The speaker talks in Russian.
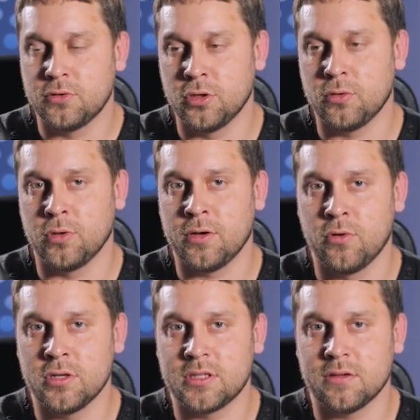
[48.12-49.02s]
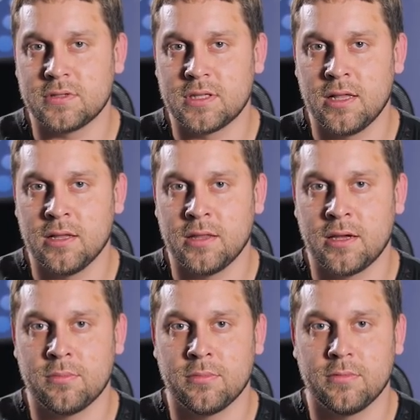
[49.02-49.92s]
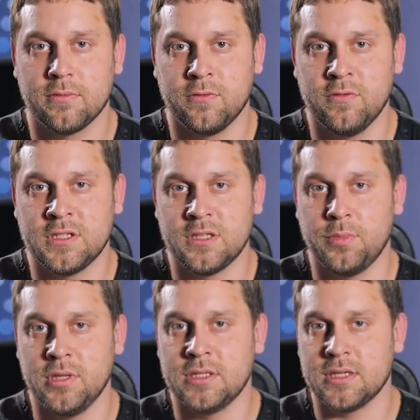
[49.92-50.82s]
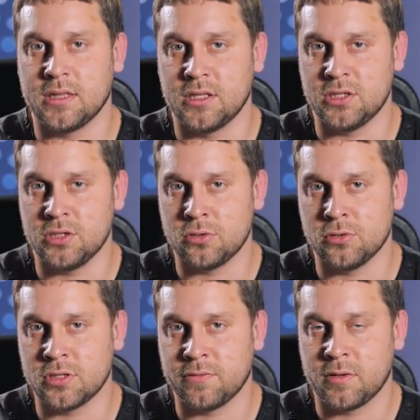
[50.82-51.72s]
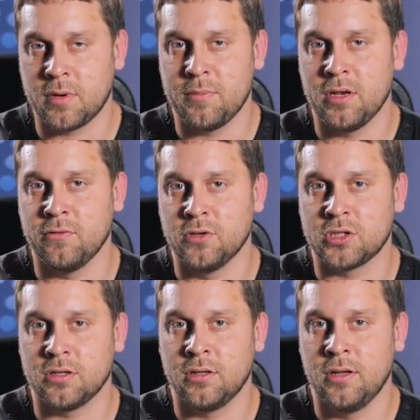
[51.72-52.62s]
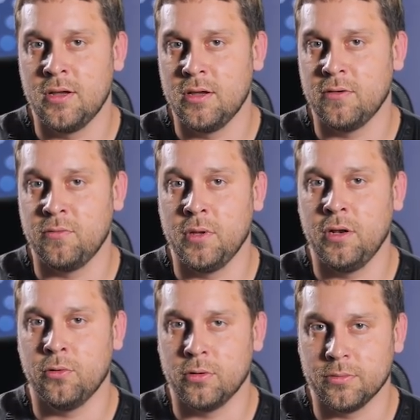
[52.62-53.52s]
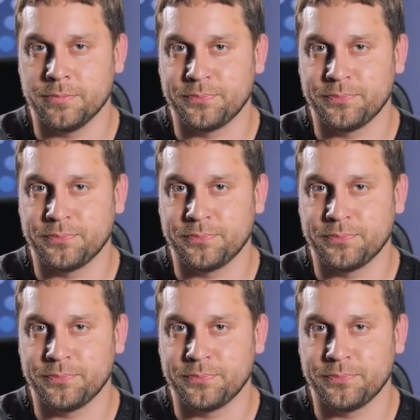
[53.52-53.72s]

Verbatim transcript: Все это удовольствие встало нам в 250 тысяч, то есть автомобиль вышел в миллион.